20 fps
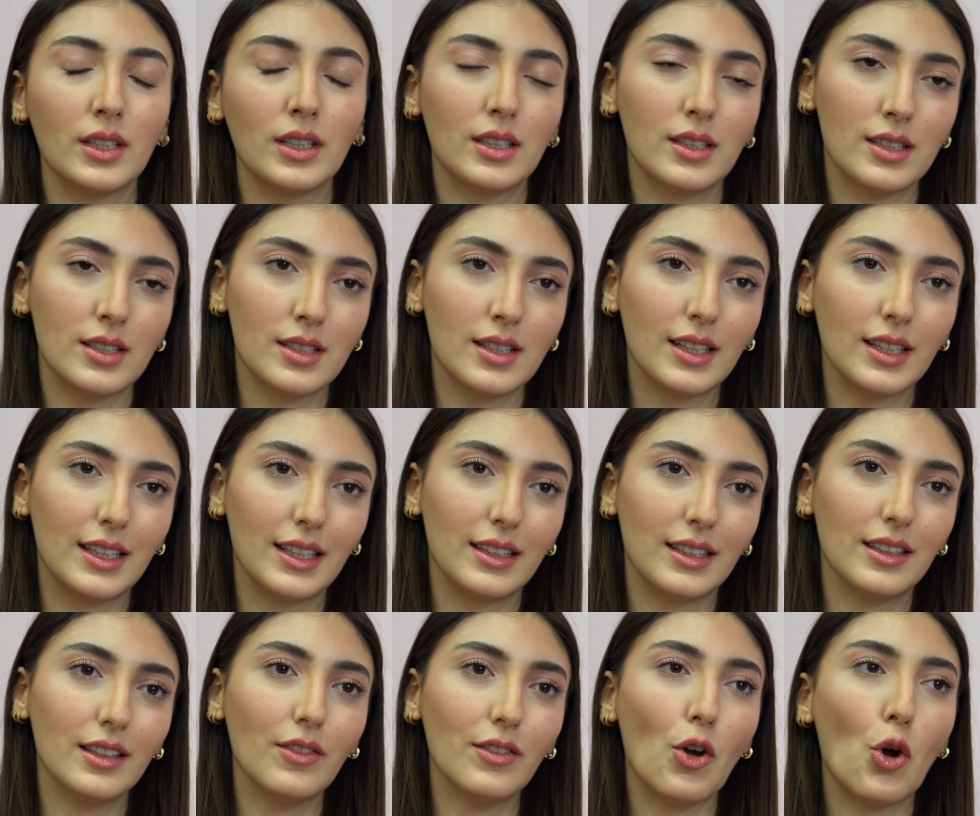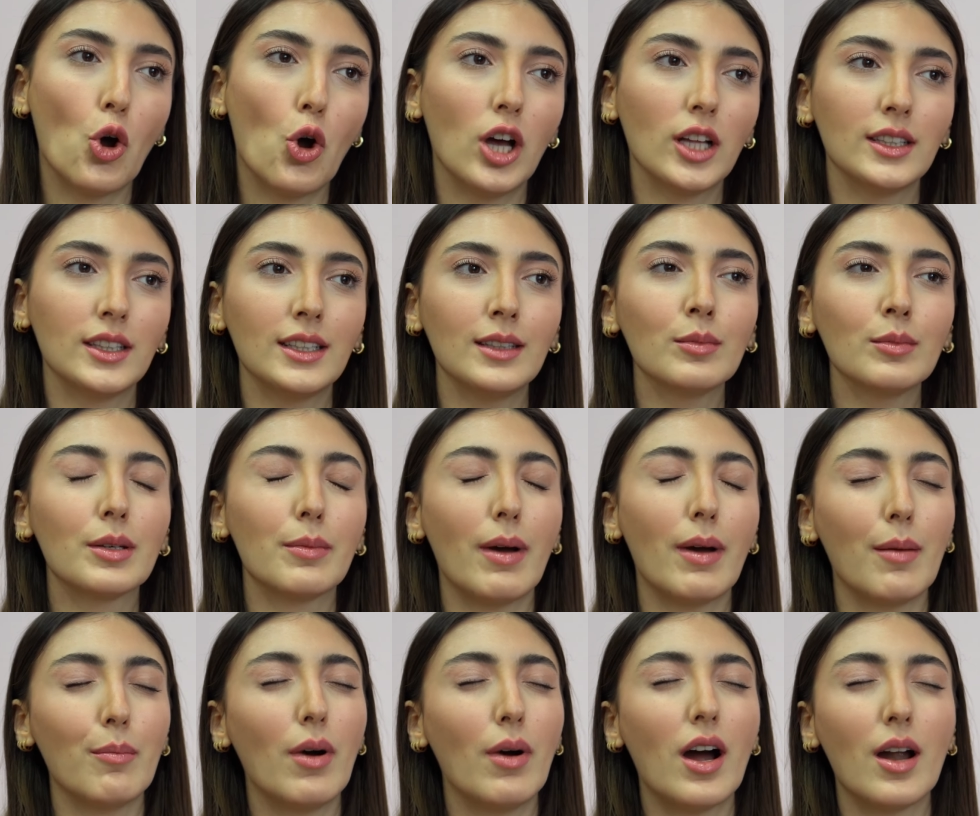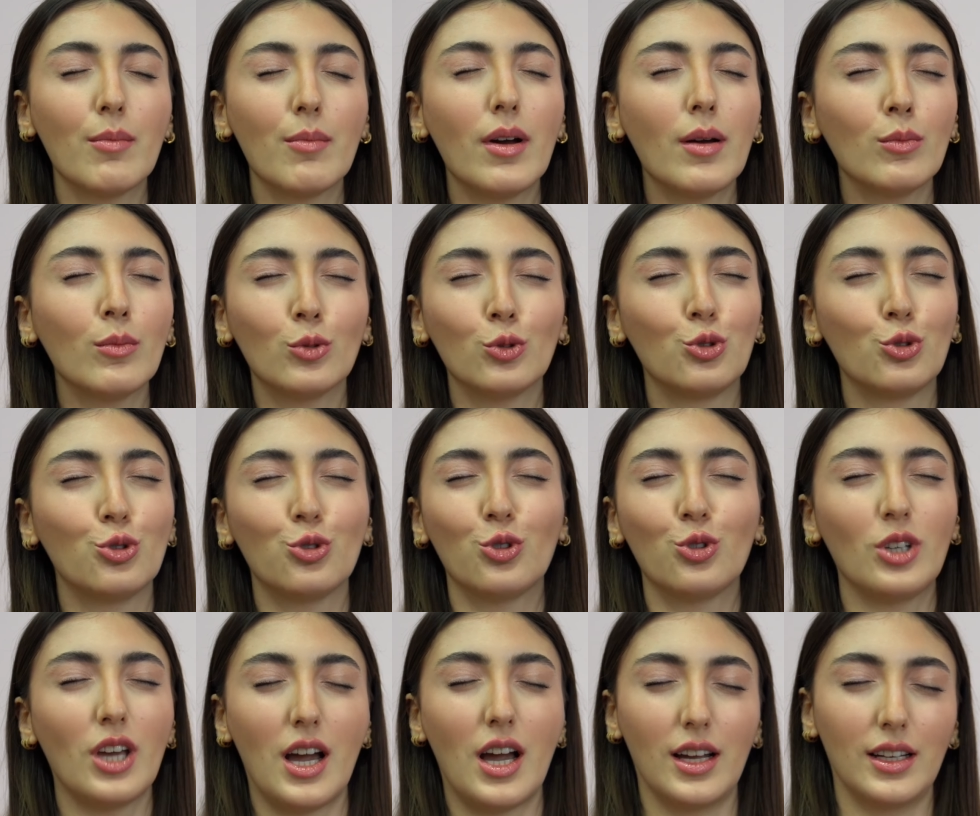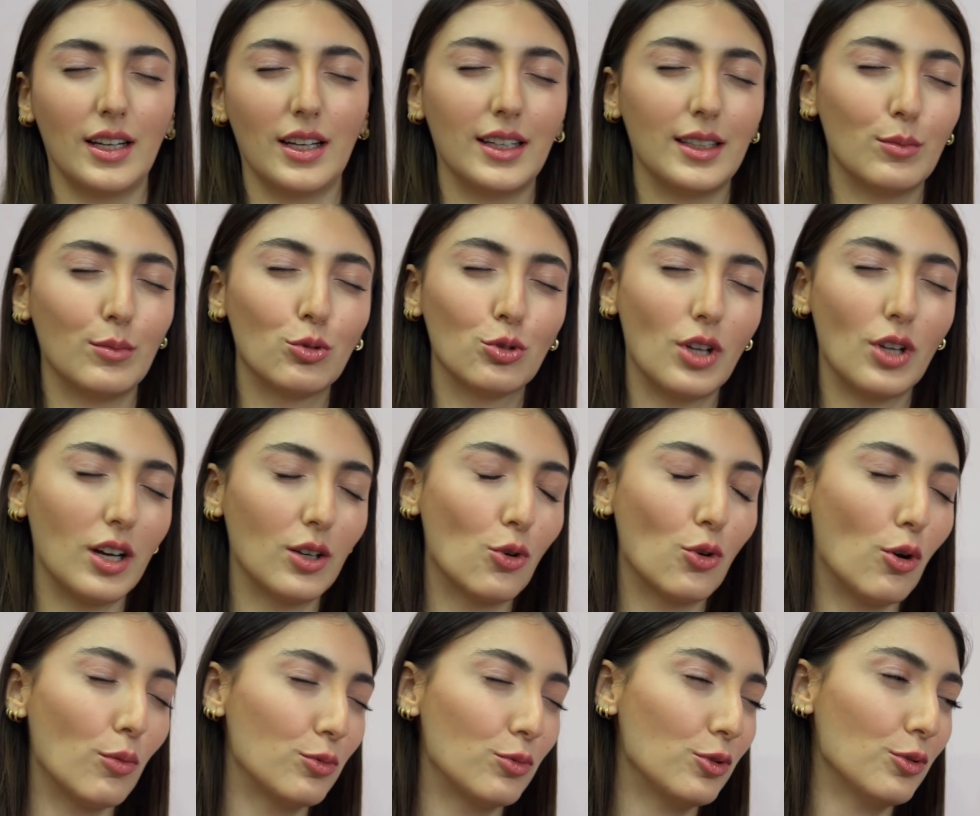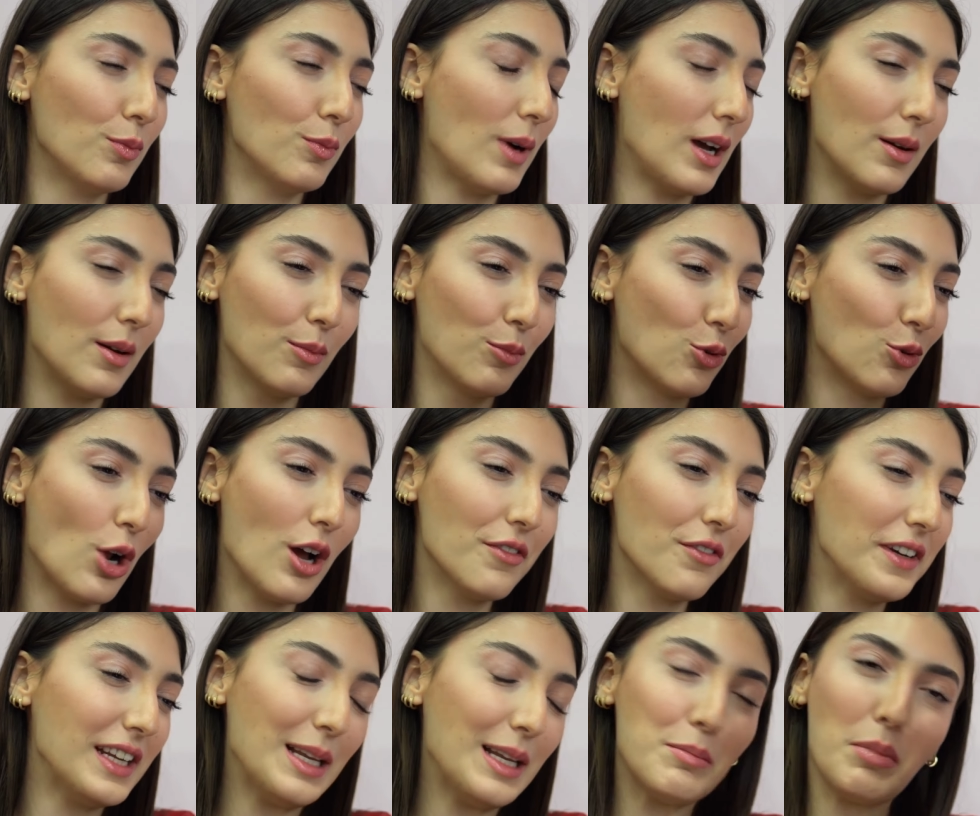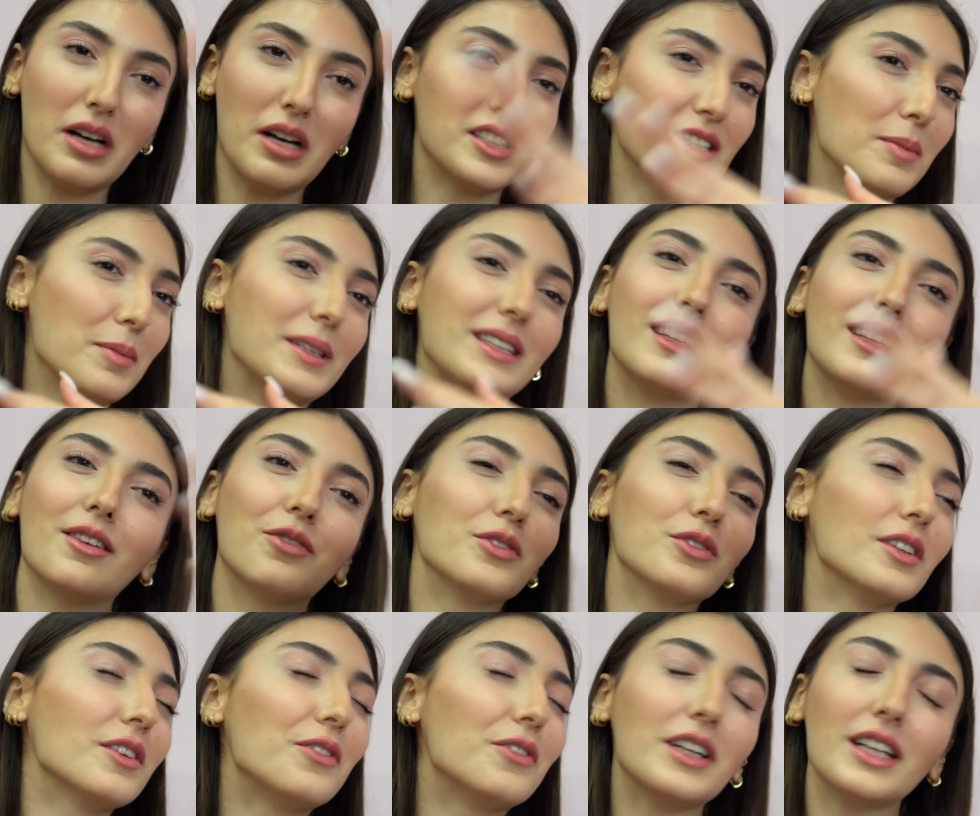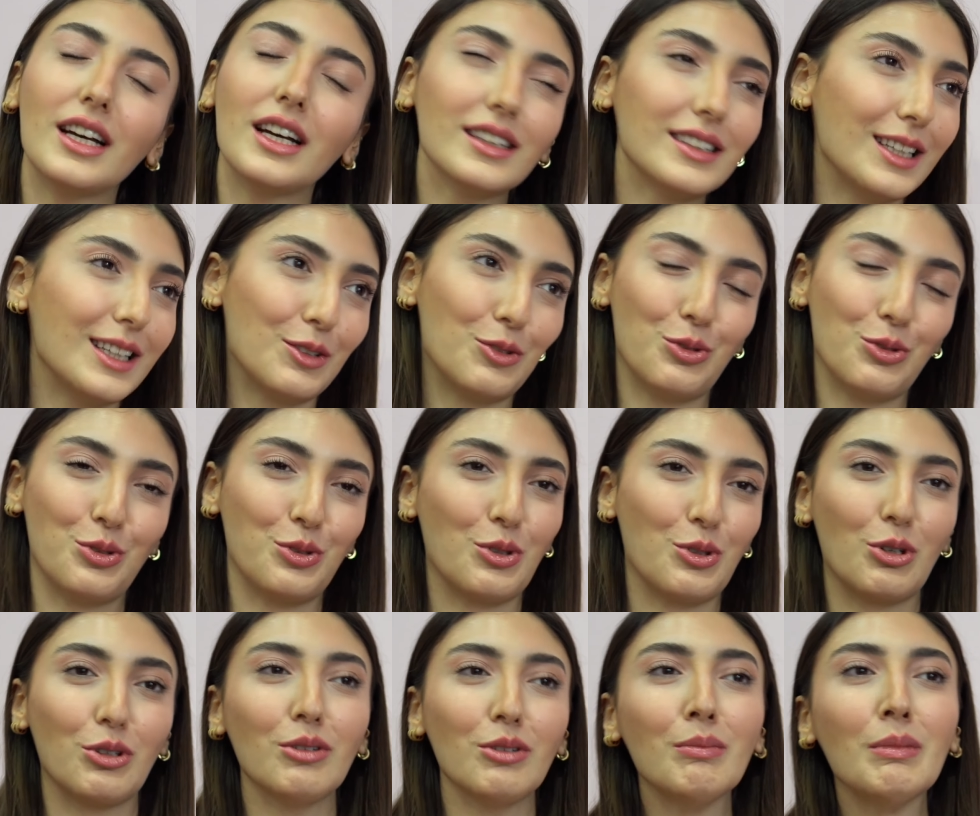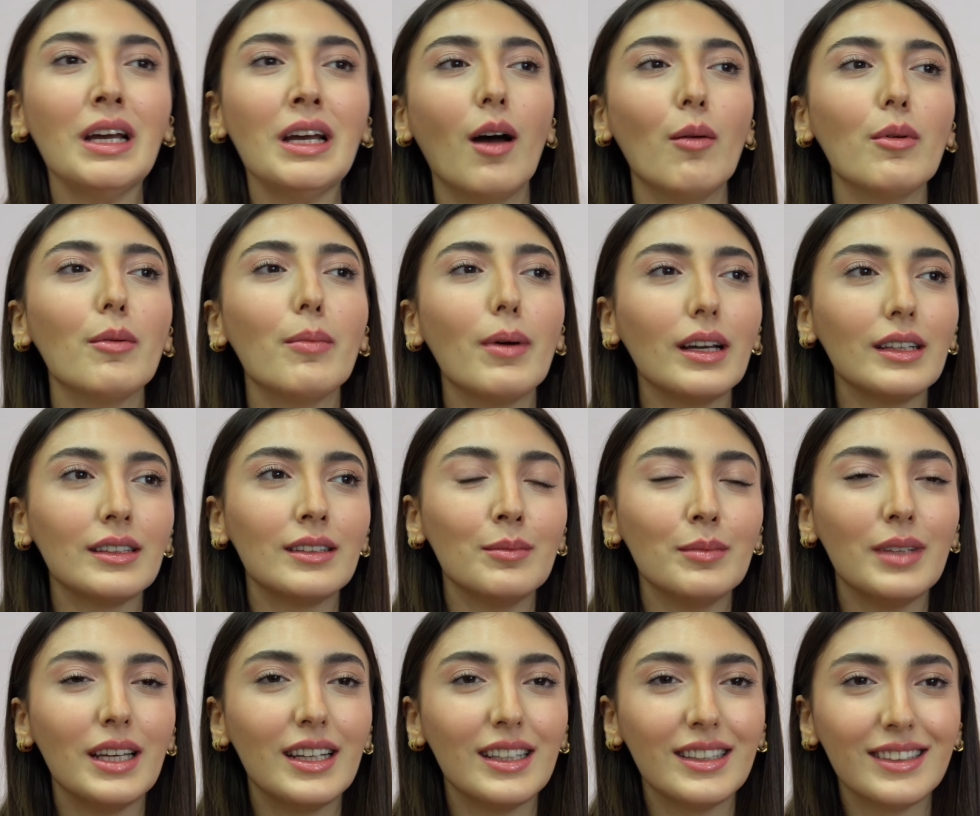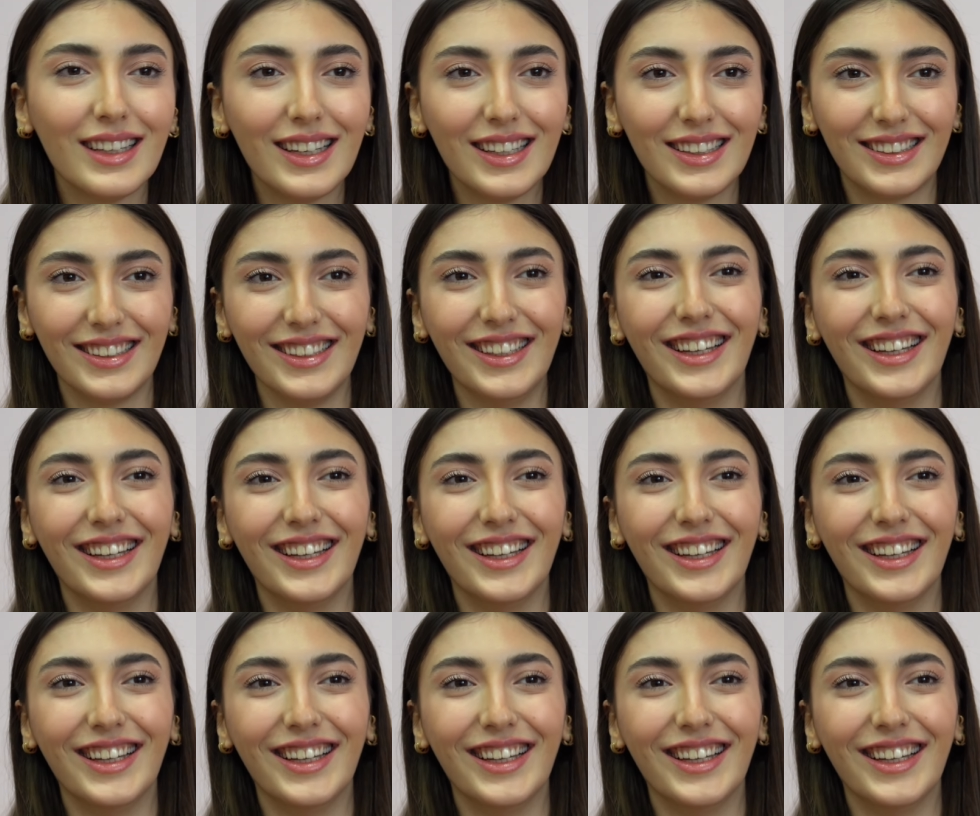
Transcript: arasına girdi ve o an dedim ki ben parmağım uçtu yani. Hani buradan koptu. Burhan Feli'nin başka bir tarafında falan diye düşünüyorum. Ama baktım yerindeydi.